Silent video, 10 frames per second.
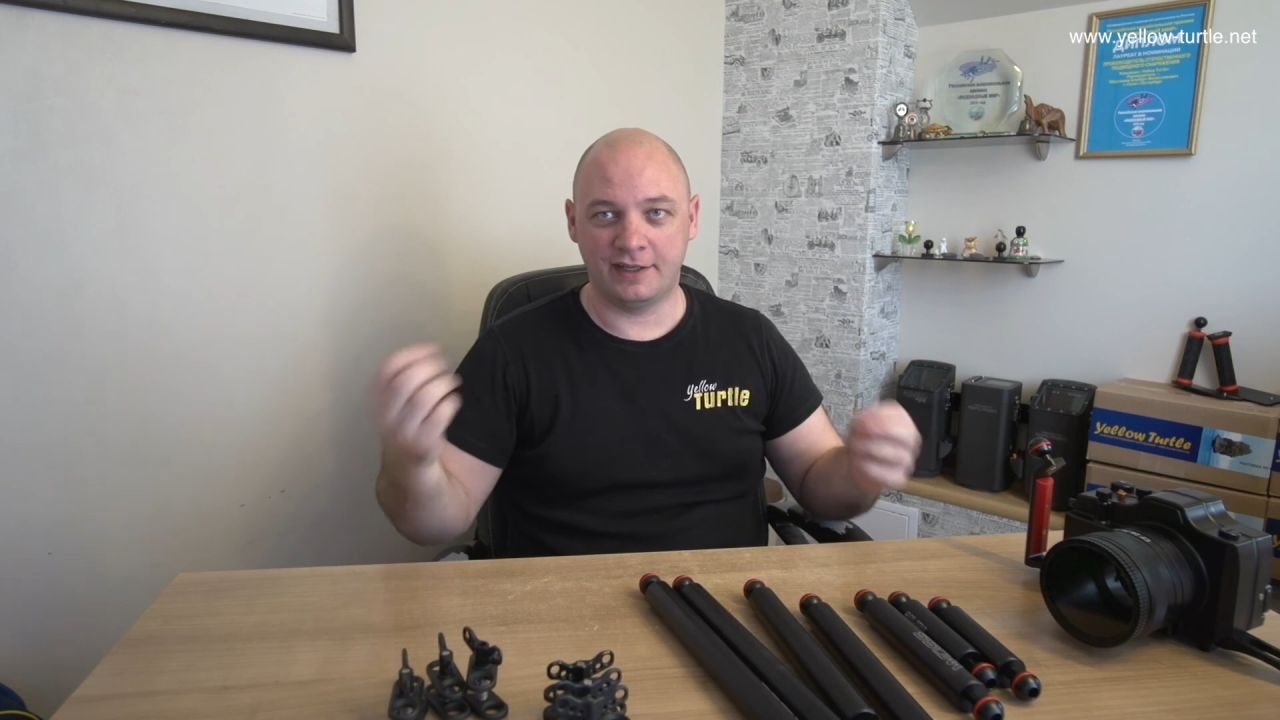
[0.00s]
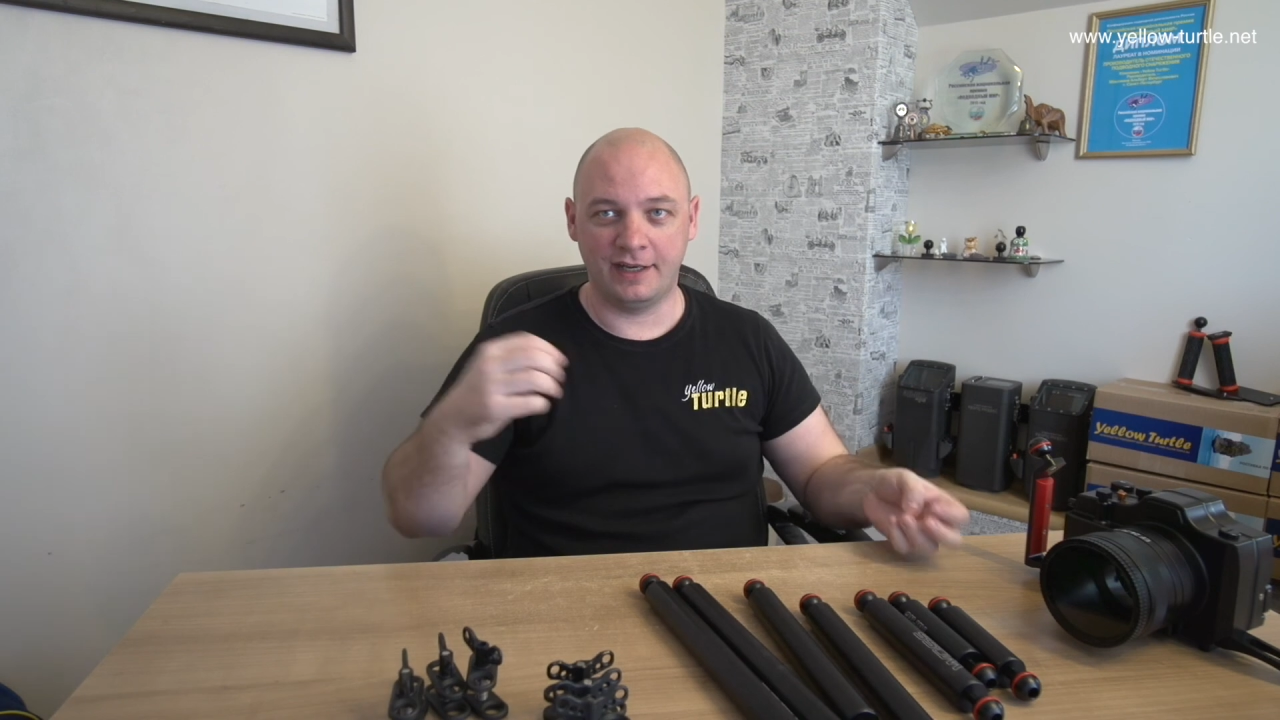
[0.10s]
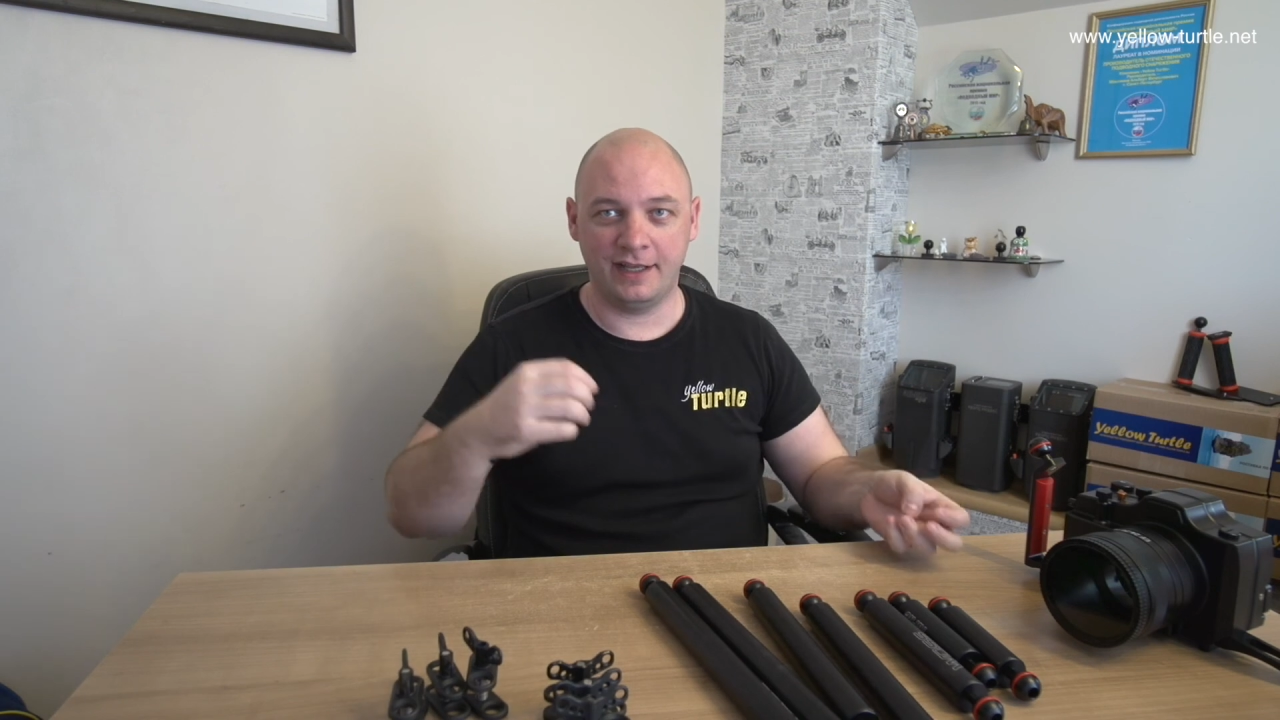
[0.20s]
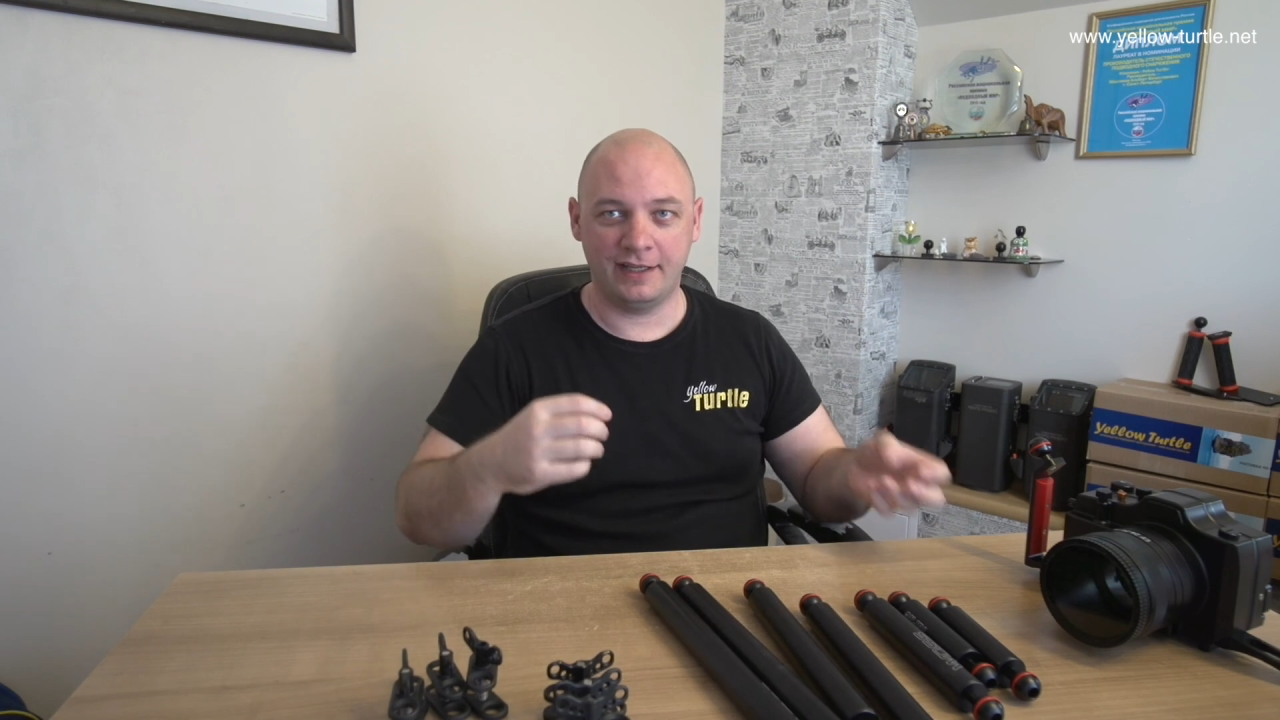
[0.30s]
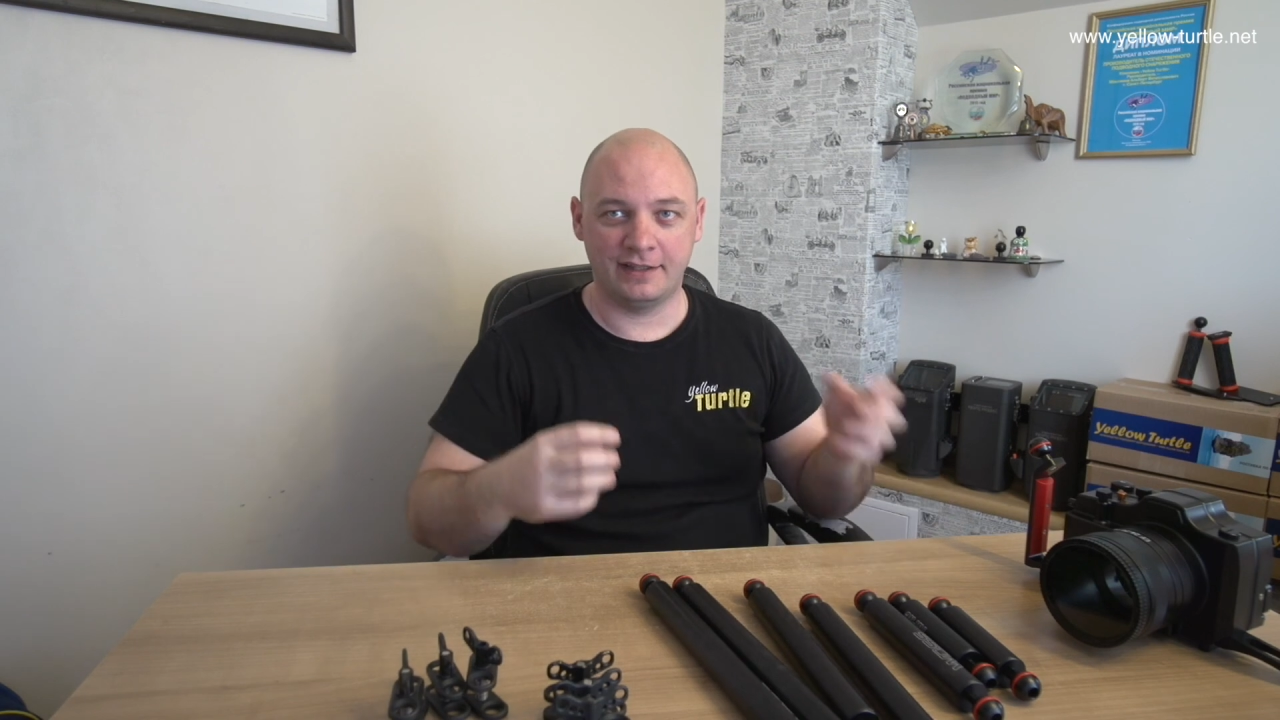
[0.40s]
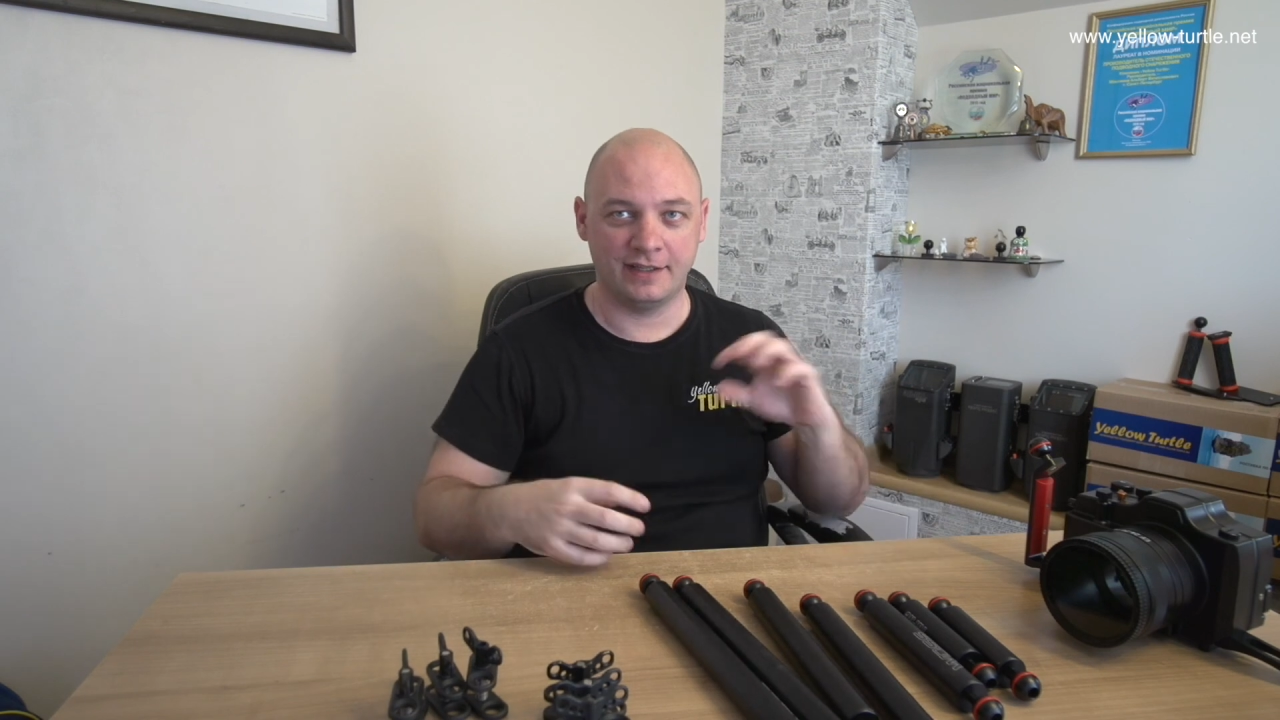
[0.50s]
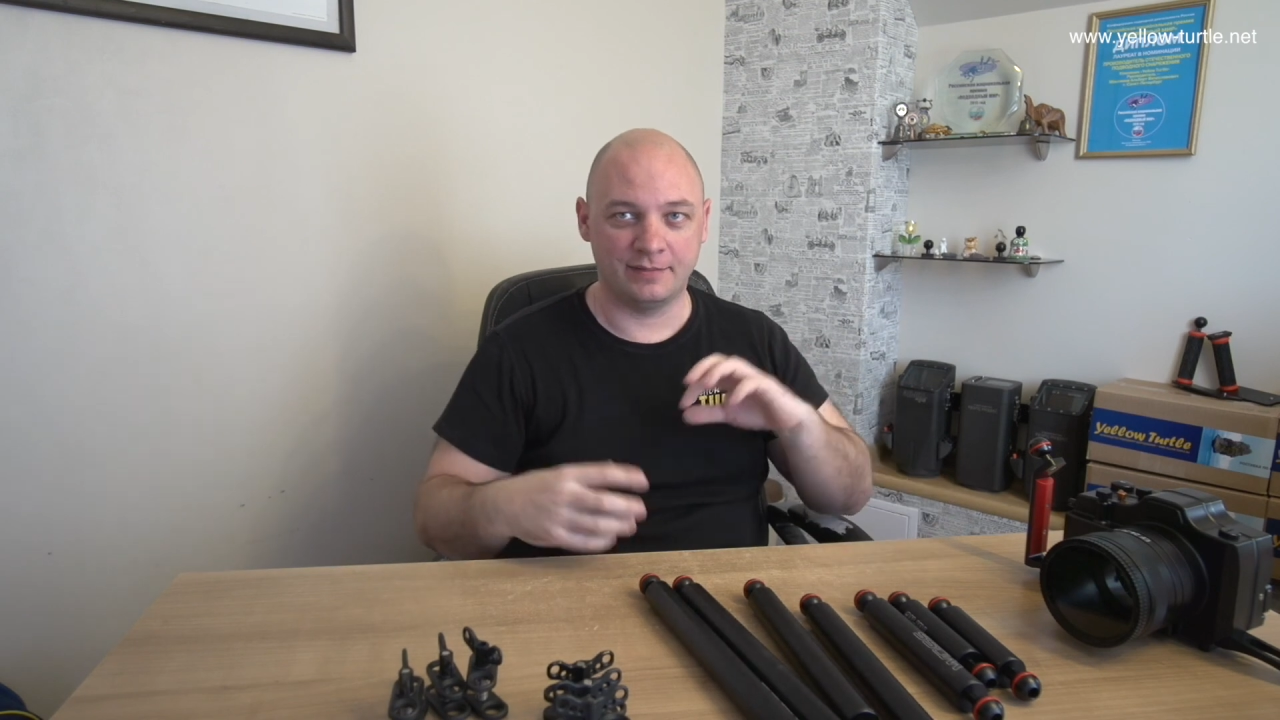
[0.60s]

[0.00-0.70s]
клеить,